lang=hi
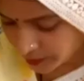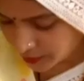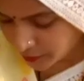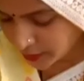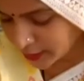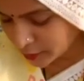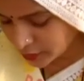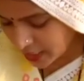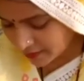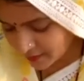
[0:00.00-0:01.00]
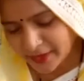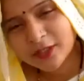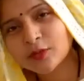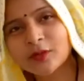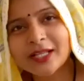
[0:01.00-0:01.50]
तो इधर जो चावल मैंने
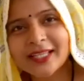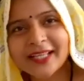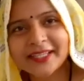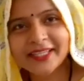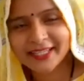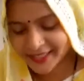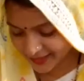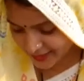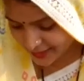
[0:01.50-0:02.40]
धुला था देखिए